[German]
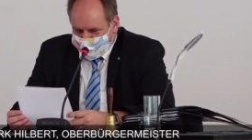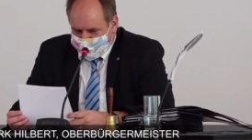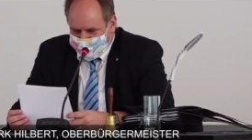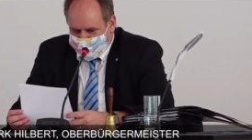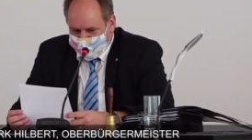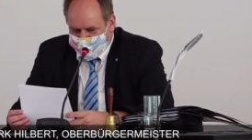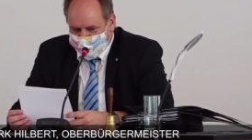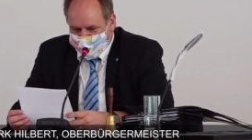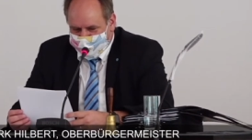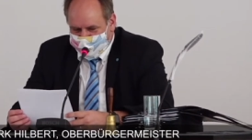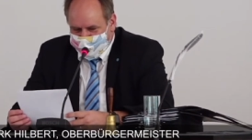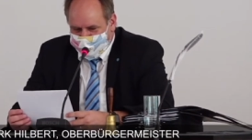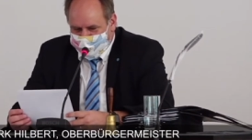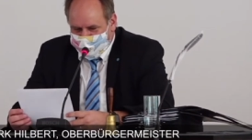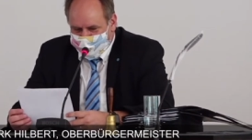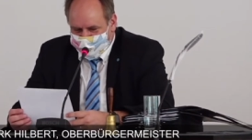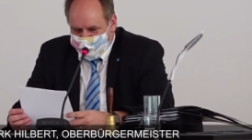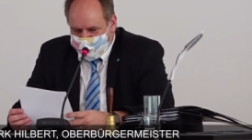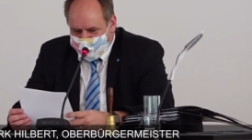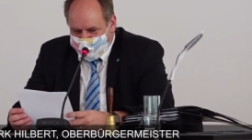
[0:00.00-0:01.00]
Ähm,
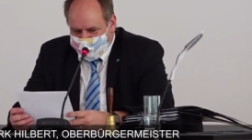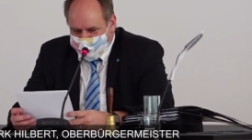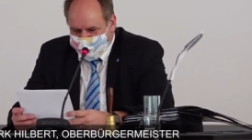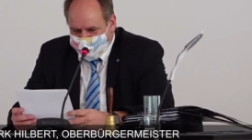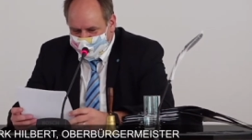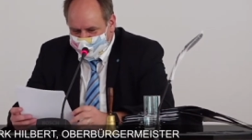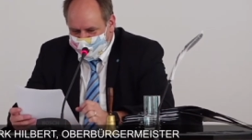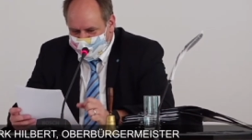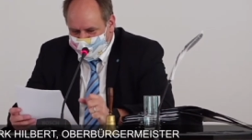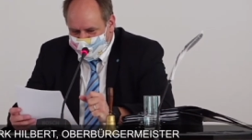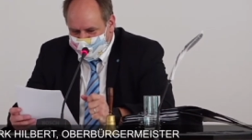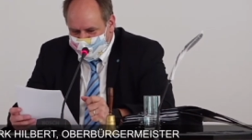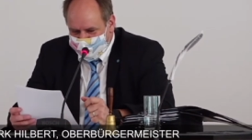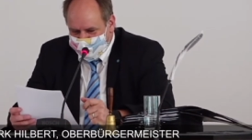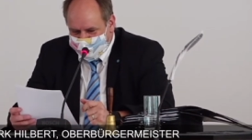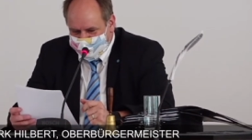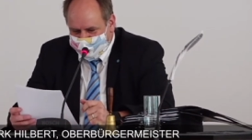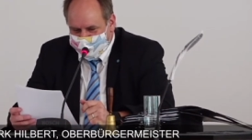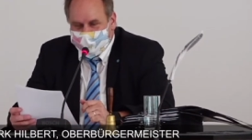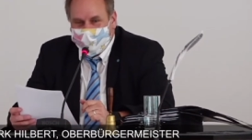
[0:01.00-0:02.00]
dann mache ich den
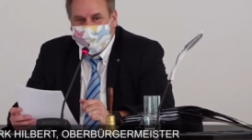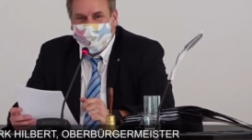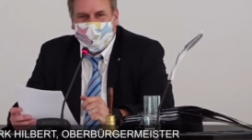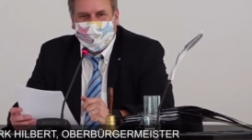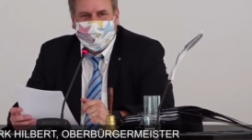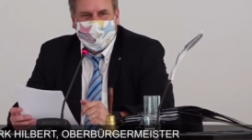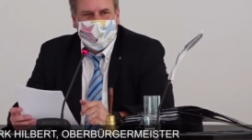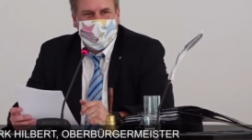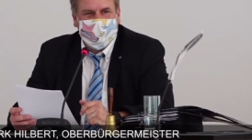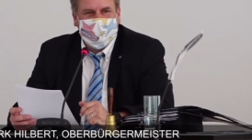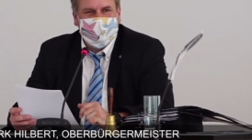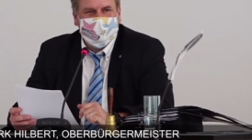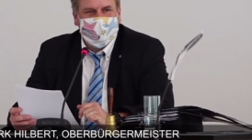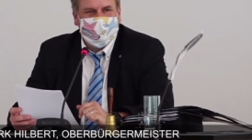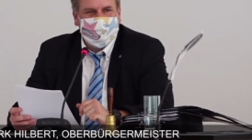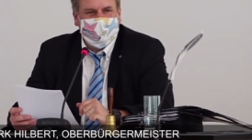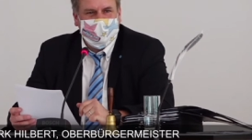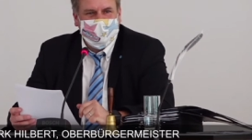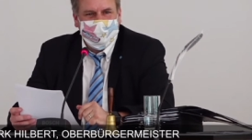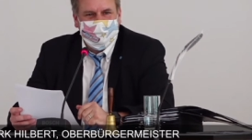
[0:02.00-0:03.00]
Bericht ähm, von
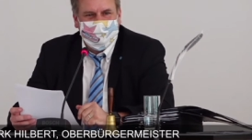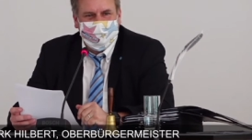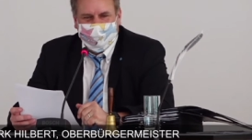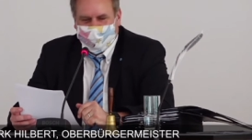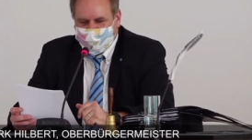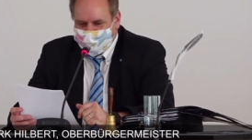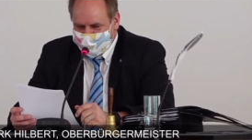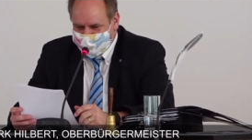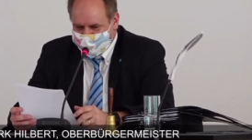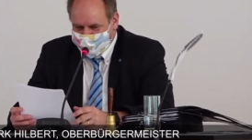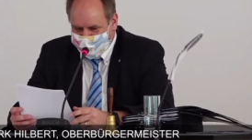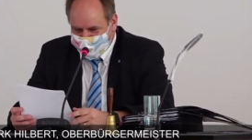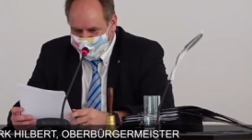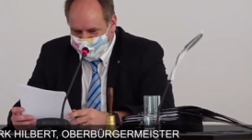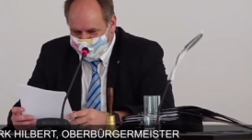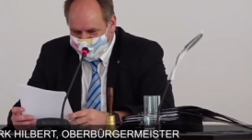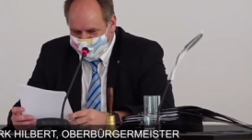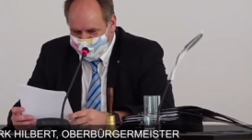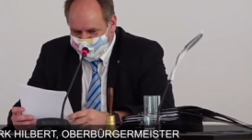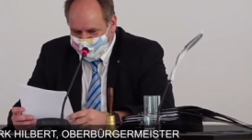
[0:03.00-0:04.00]
meinem Platz
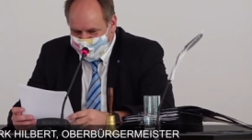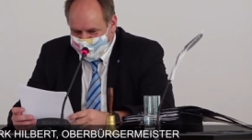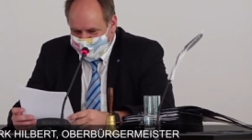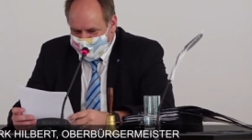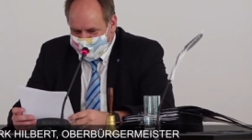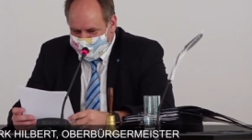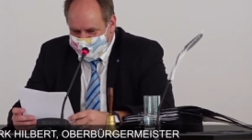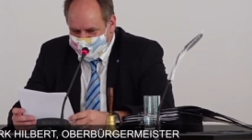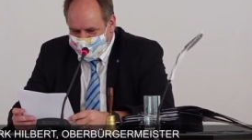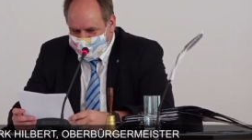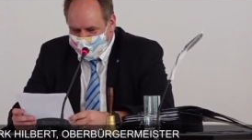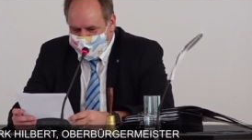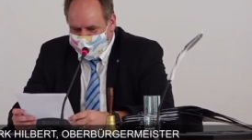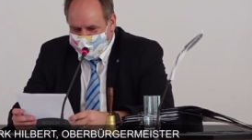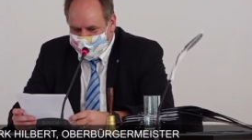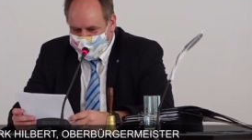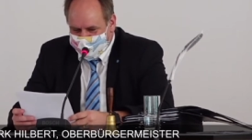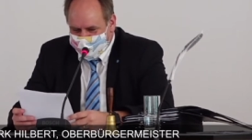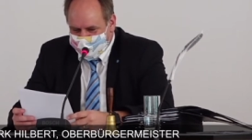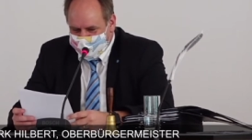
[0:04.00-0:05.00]
aus. Sehr geehrte
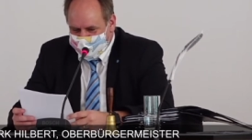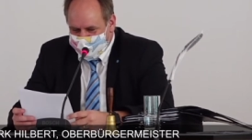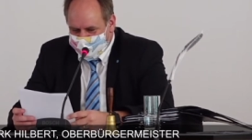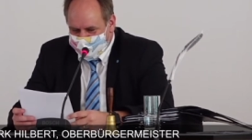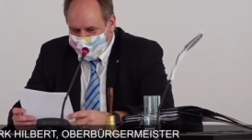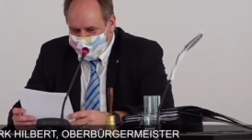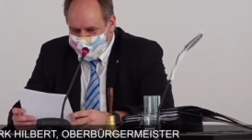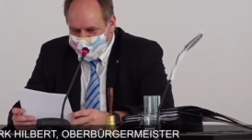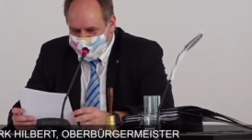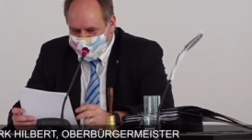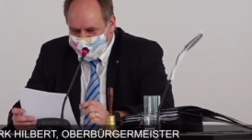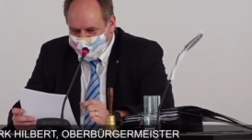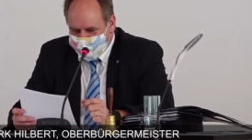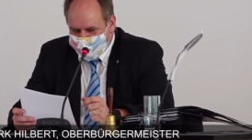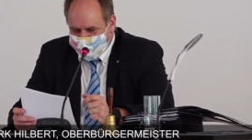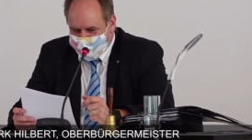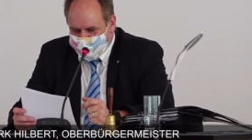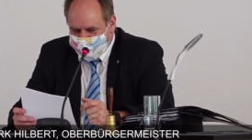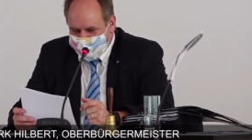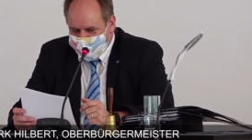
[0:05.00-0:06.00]
Damen und Herren,
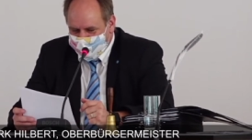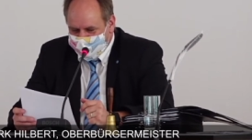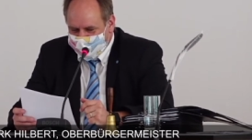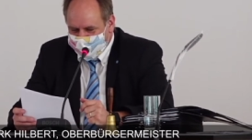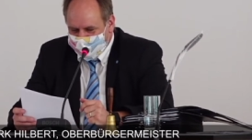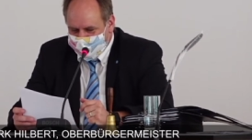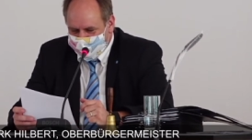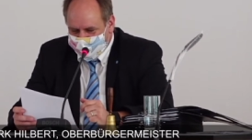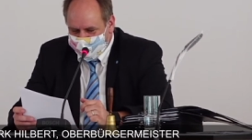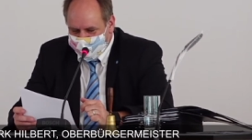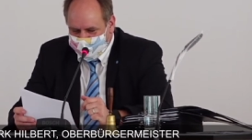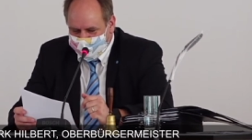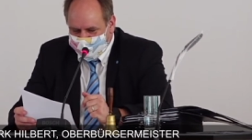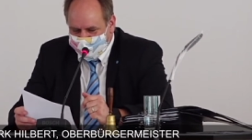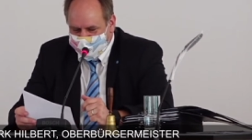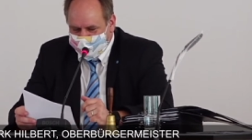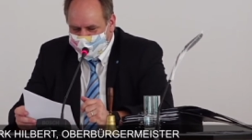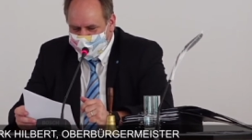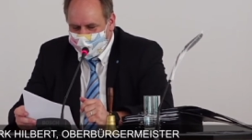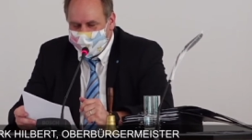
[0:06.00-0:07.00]
verehrte Stadträte und
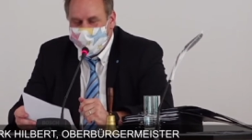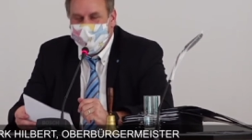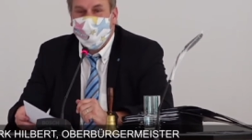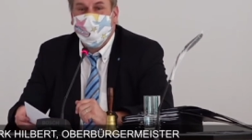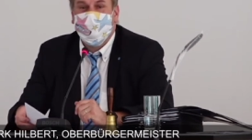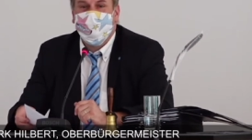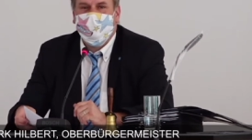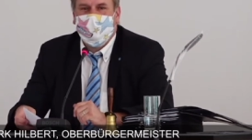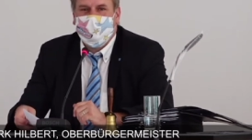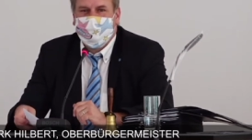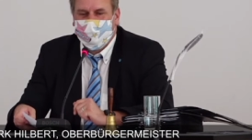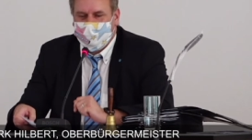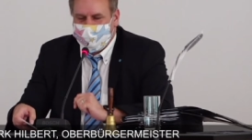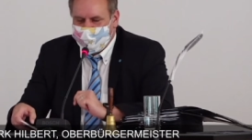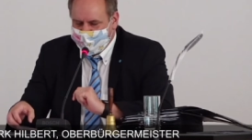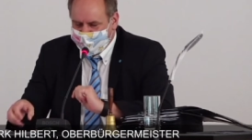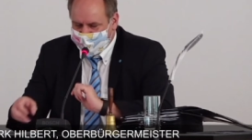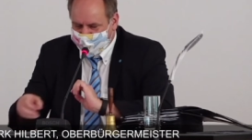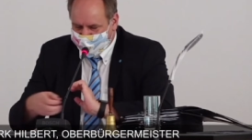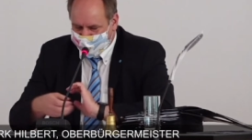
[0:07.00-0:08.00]
Stadträte, liebe Zuschauer,
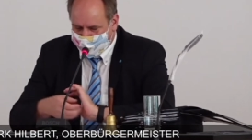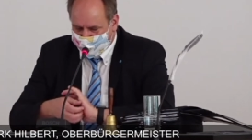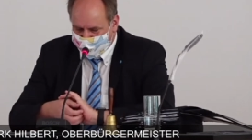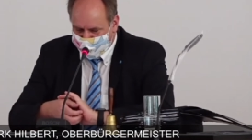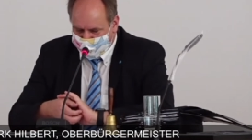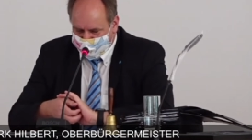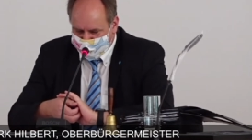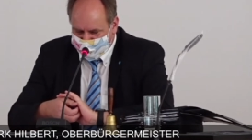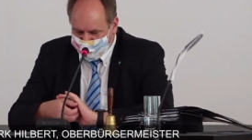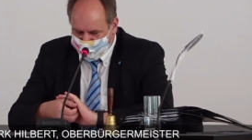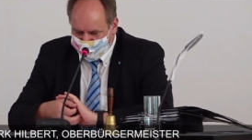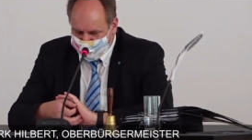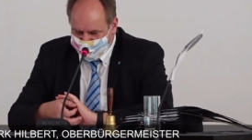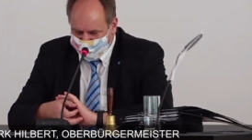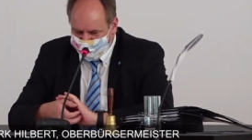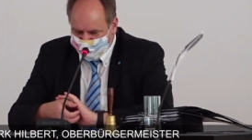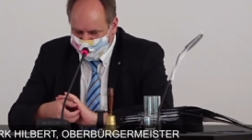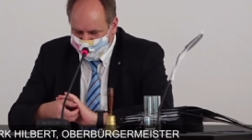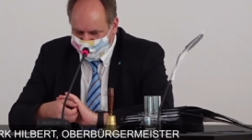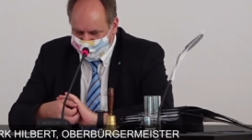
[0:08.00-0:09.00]
auch am
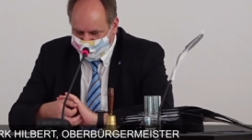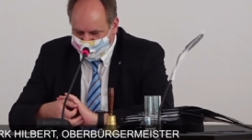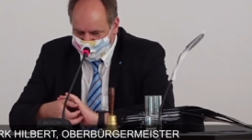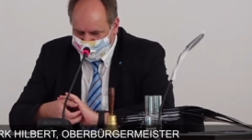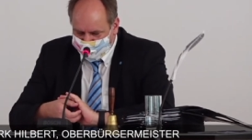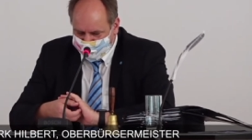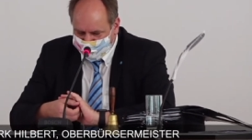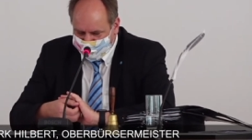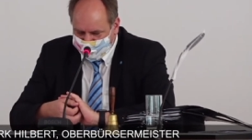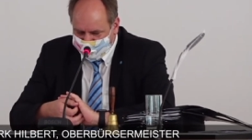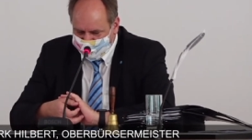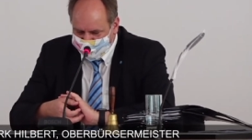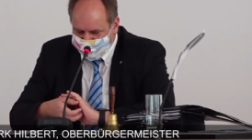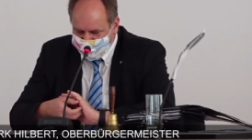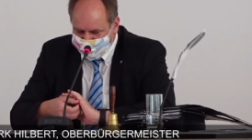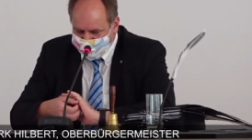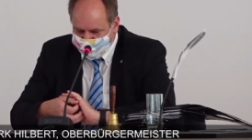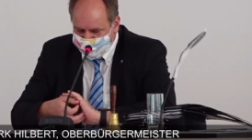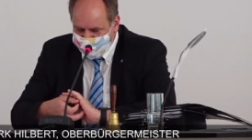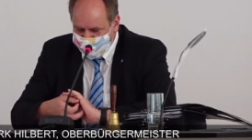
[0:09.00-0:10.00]
Livestream.
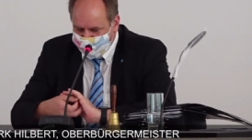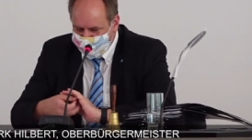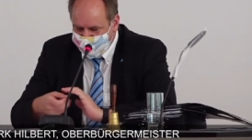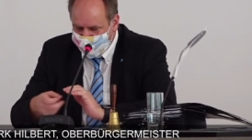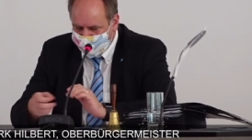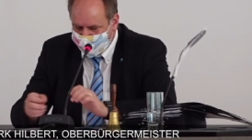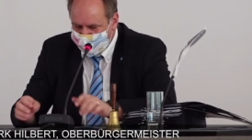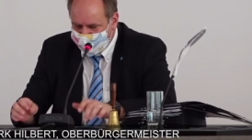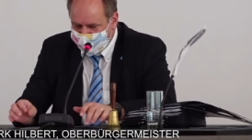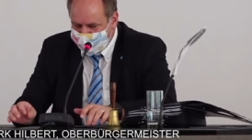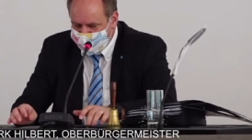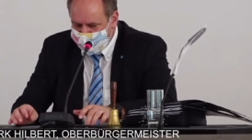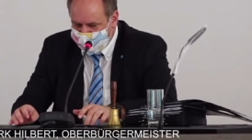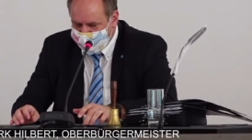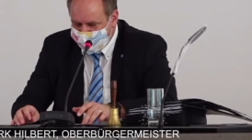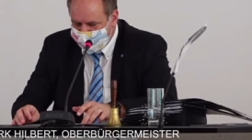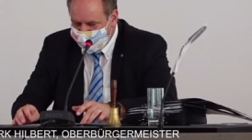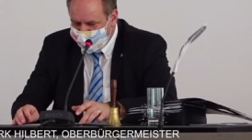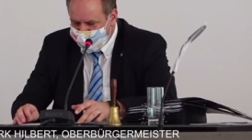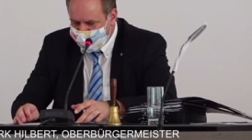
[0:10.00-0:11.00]
Gestatten Sie mir unter
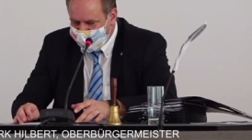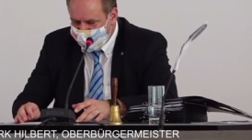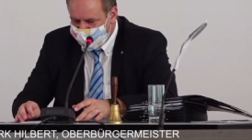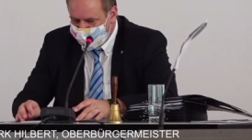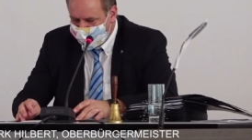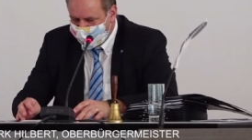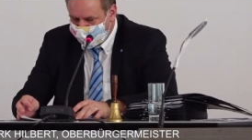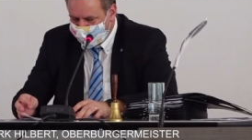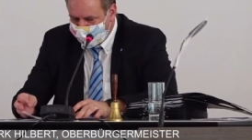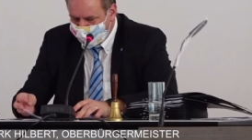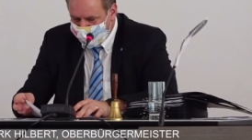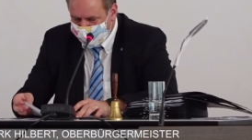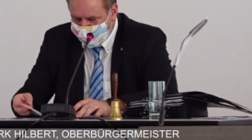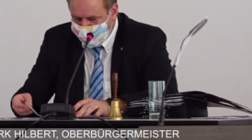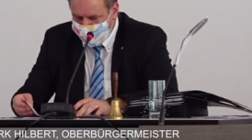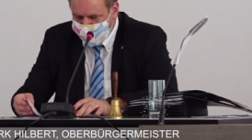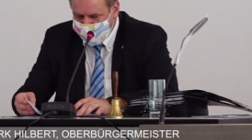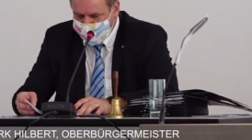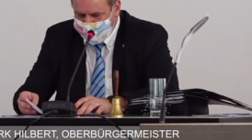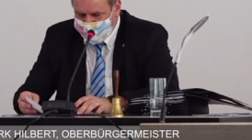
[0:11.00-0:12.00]
diesem
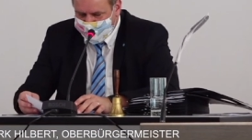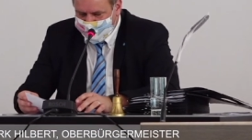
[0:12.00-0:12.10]
Tagesordnungspunkt